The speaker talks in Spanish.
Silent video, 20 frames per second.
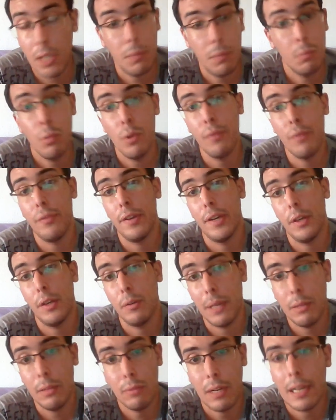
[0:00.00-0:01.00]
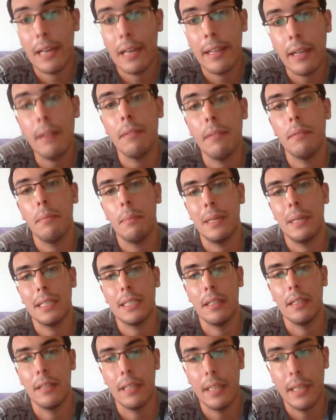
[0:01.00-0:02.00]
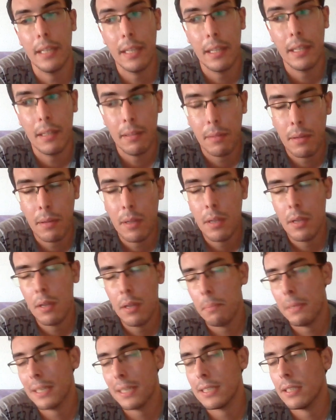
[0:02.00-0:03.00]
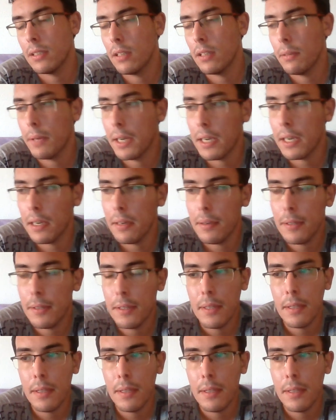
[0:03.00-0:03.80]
muy inferior, ¿vale? Una calidad bastante bastante baja.